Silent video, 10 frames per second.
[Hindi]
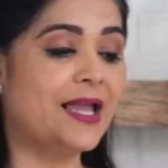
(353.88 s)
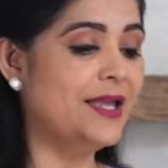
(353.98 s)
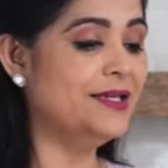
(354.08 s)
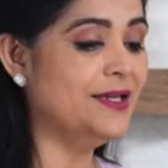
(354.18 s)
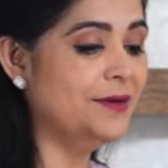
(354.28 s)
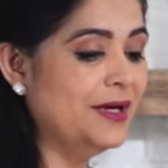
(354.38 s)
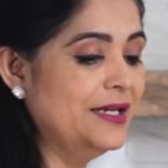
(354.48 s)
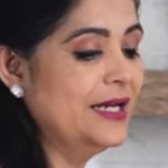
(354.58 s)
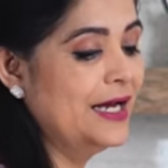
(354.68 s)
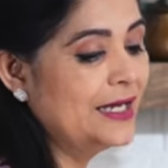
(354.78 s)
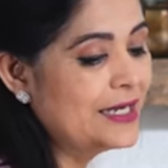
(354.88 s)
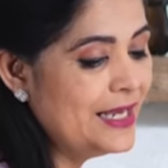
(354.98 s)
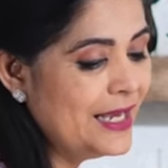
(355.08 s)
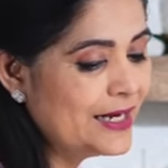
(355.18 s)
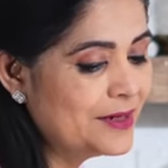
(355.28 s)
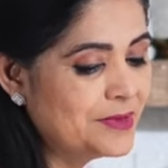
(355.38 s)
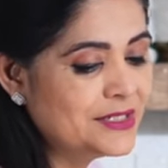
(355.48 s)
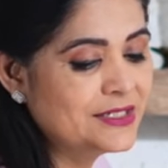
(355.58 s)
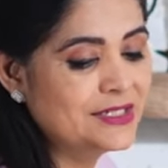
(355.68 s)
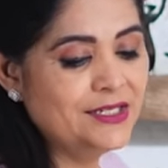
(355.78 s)
आएगी हमारे अगले
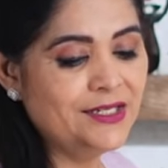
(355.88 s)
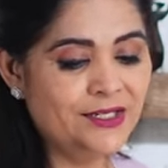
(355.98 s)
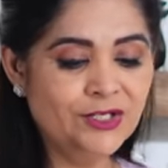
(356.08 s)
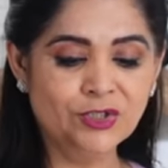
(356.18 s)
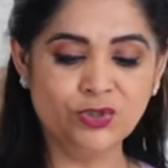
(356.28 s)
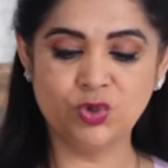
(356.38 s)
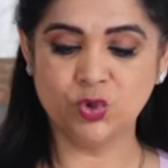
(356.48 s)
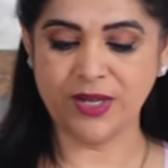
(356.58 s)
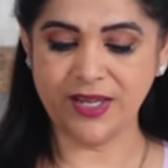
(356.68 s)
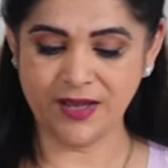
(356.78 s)
एलिमेंट की जो है